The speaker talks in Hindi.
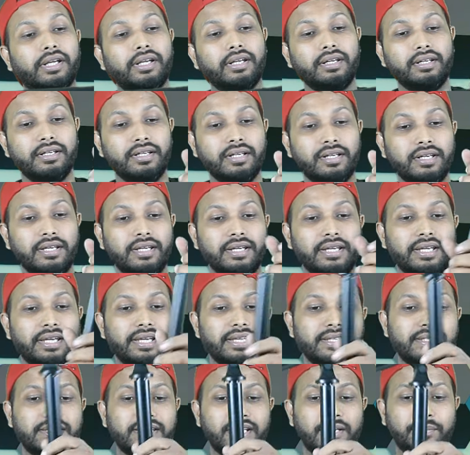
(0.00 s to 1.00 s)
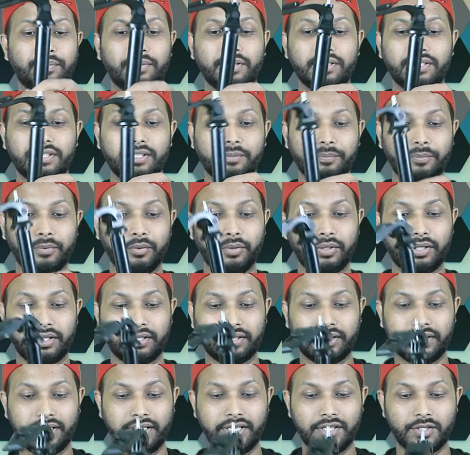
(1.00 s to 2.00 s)
है ऐसे आपका सपोर्ट
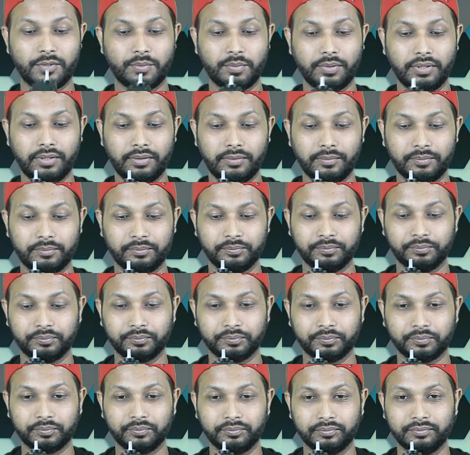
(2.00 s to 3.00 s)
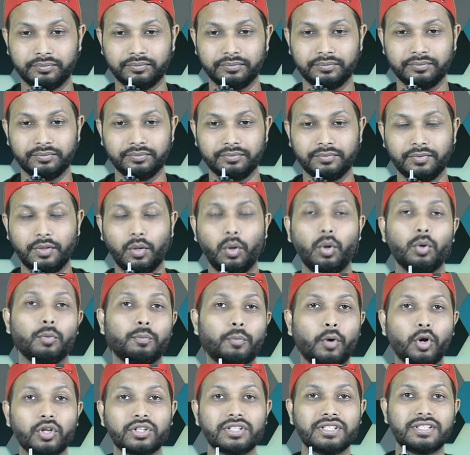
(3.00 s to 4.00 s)
आता है इस पर और
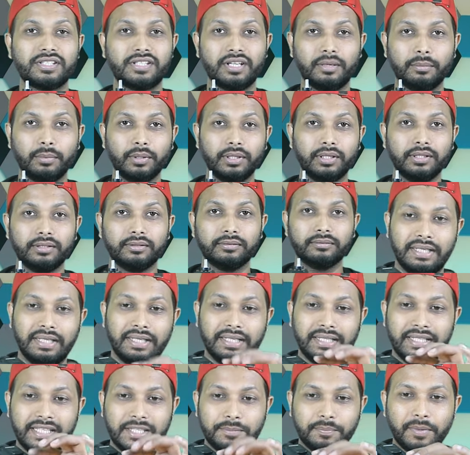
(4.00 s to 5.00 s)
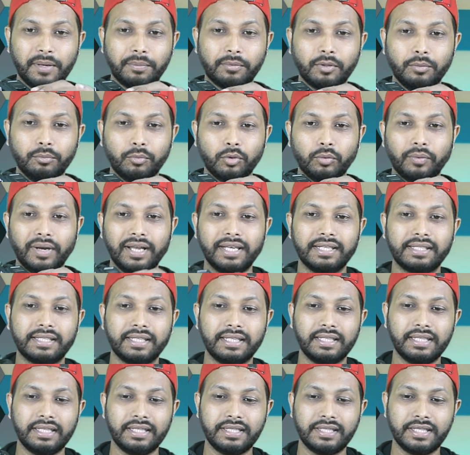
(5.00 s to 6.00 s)
बहुत स्टेबल है इस पर आपको मोबाइल के
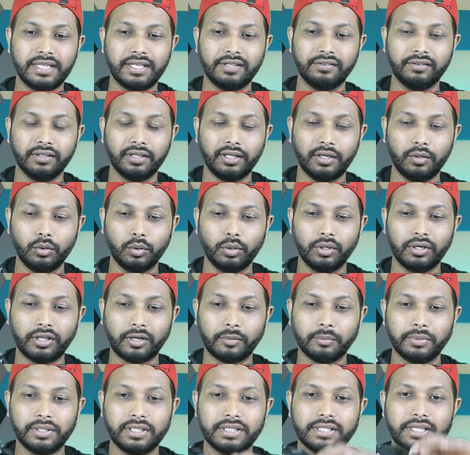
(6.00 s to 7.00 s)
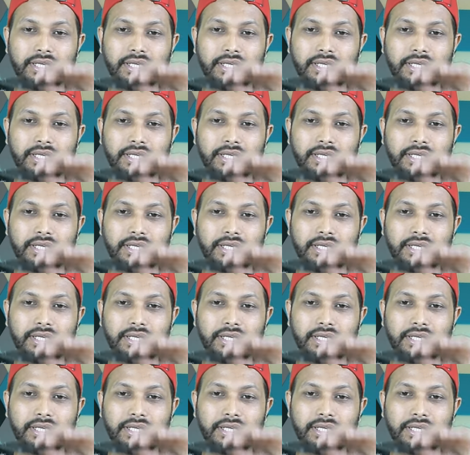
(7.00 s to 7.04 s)
लिए ये वाला होल्डर मिल